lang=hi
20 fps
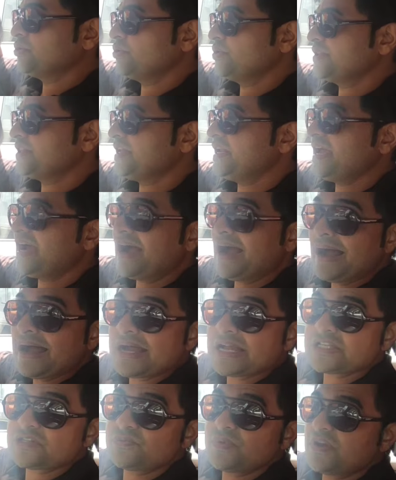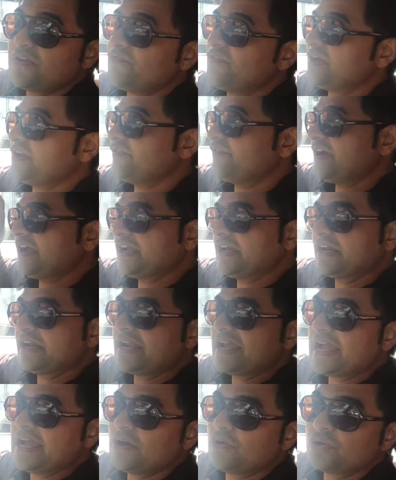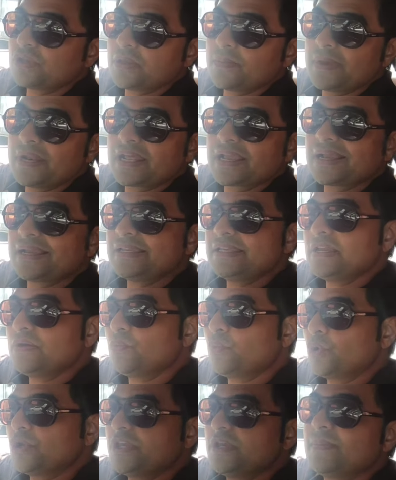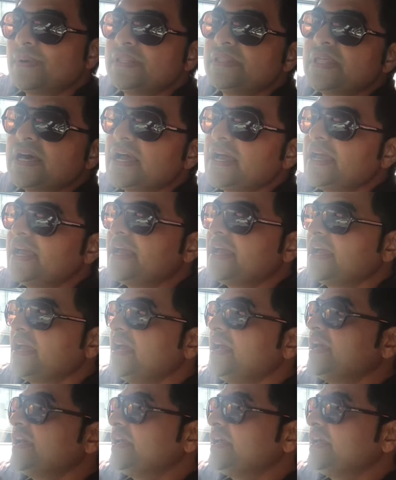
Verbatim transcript: तो इसलिए आज मैं वेरीफाई करने आया हूँ कि मैंने कहा ये वही बंदा है